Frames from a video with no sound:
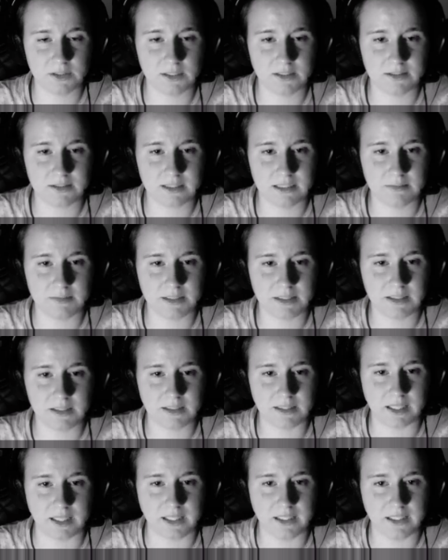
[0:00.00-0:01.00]
jetzt ihm
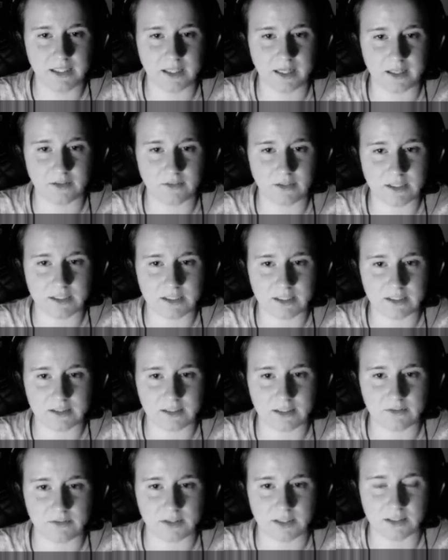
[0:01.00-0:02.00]
dahin gerannt, weil ich dachte,
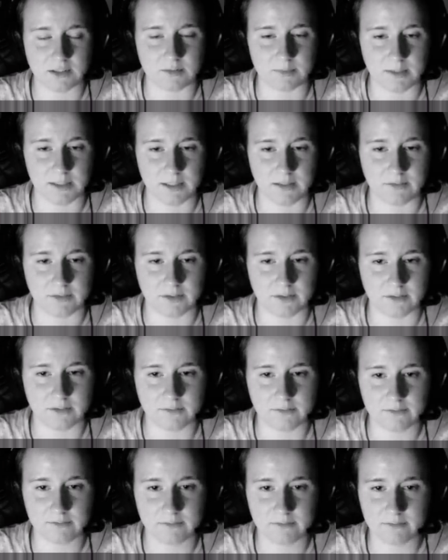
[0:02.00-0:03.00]
er wäre nicht mehr da, weißt du?
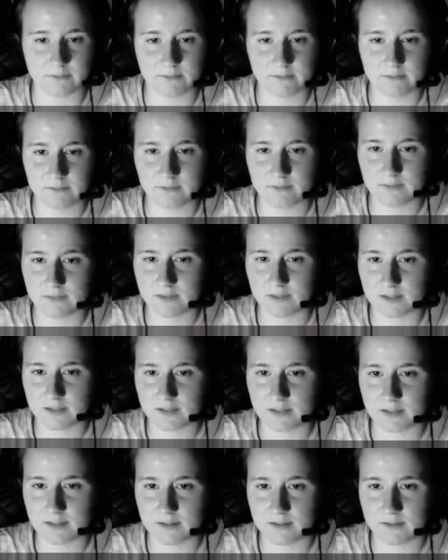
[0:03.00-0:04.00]

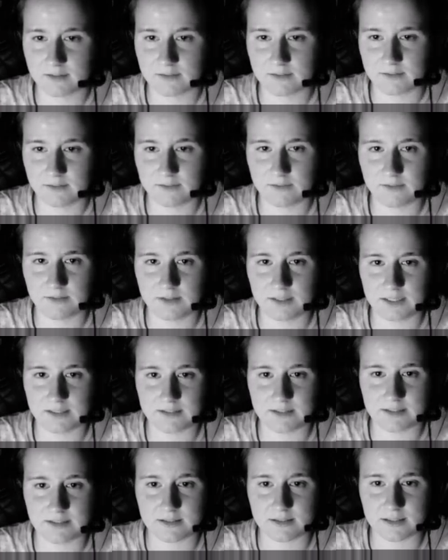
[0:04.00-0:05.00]
Ah, echt jetzt? Er ist,
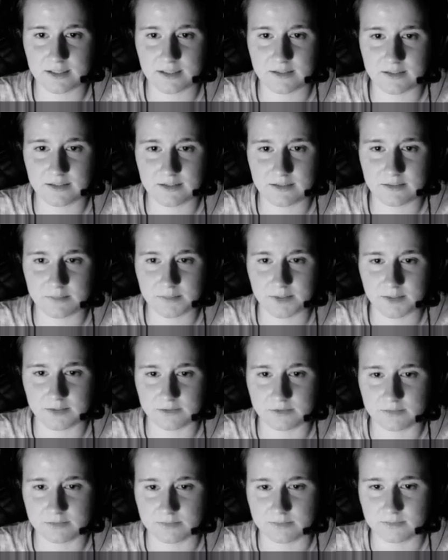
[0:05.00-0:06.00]
jetzt, hat... er ist hinter mir
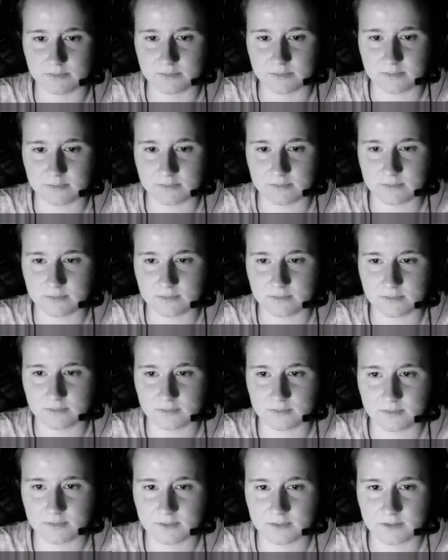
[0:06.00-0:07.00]
auf dem
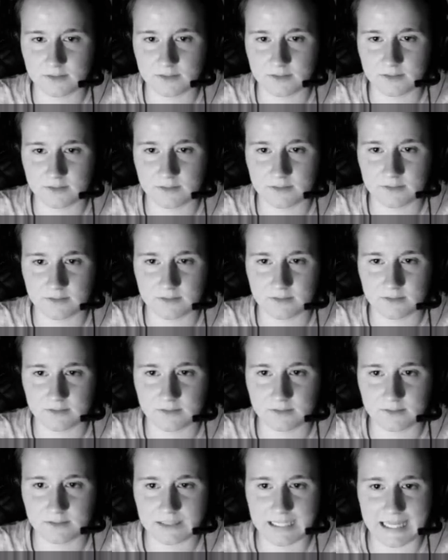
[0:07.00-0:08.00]
bin jetzt wieder an dem Gen,
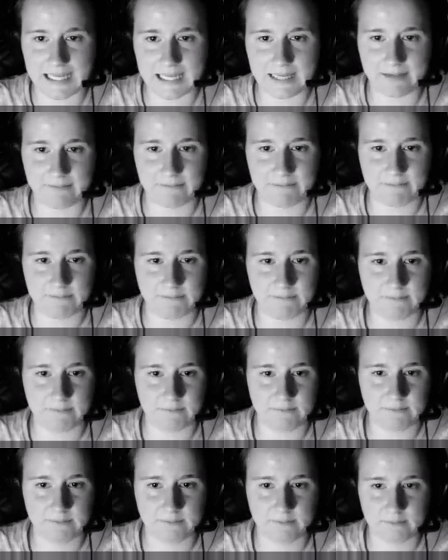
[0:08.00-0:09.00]
aber der wird ah.
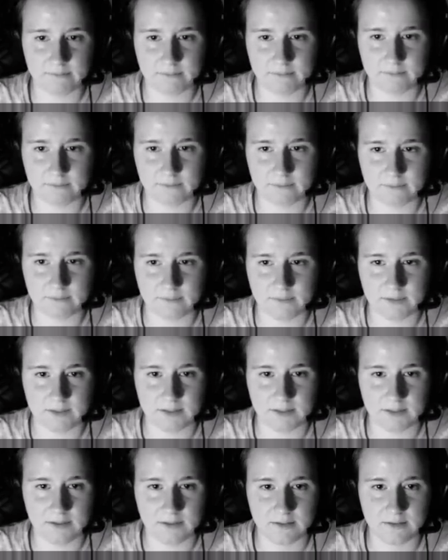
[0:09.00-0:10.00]
bestimmt danach wieder
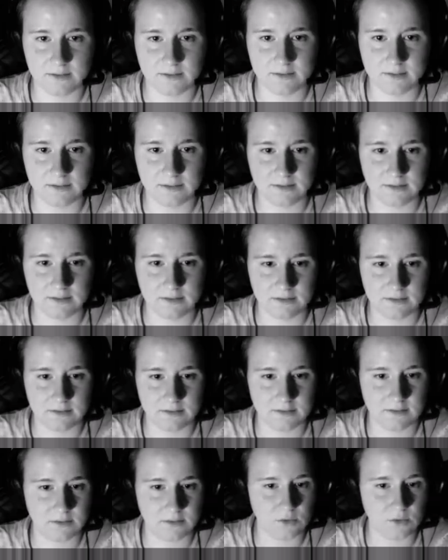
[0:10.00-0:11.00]
hinkommen.
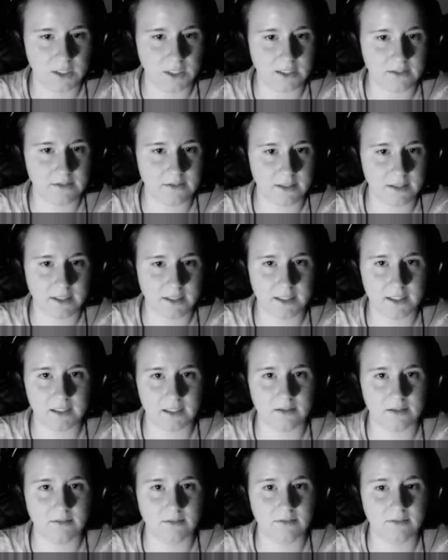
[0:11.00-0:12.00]
Oh nein, das ist ja der
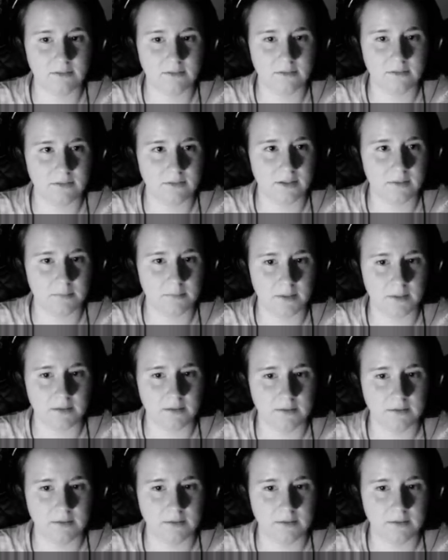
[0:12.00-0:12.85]
Keller. Warte mal.